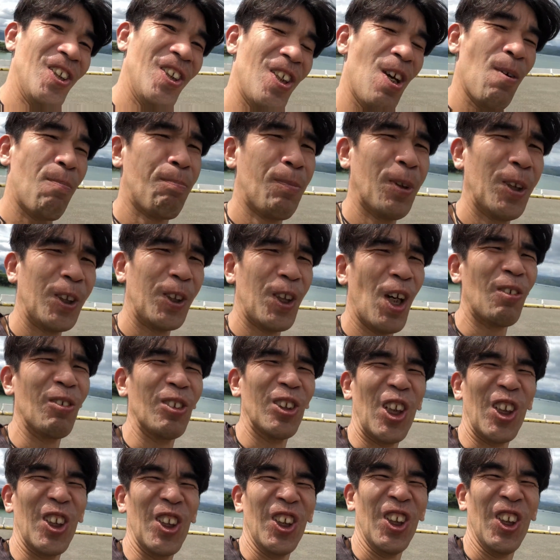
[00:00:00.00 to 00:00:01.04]
やっぱりダム
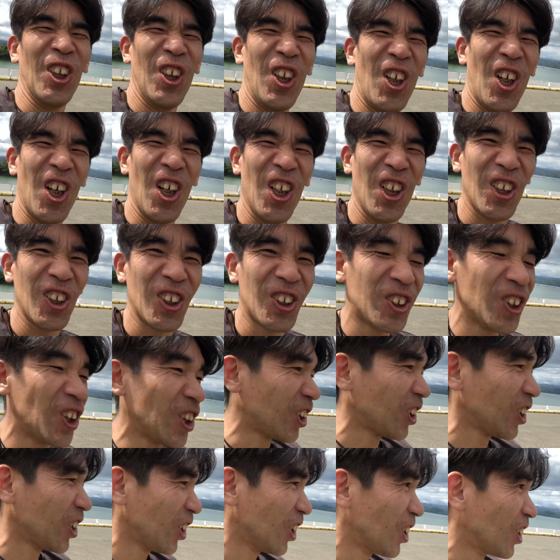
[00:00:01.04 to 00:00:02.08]
だね。はい、というわ
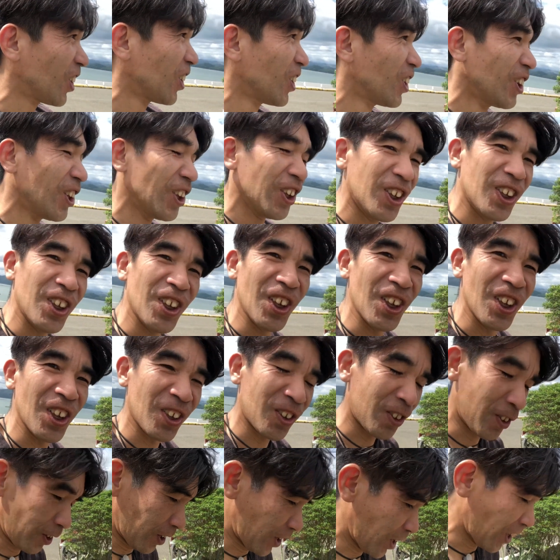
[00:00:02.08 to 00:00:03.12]
けで、
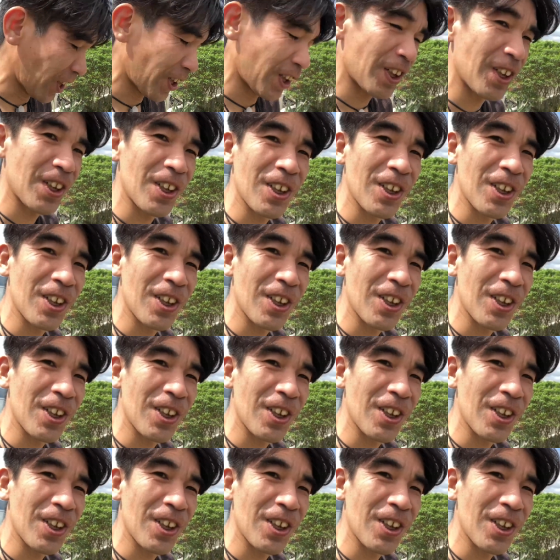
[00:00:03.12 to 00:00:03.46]
これ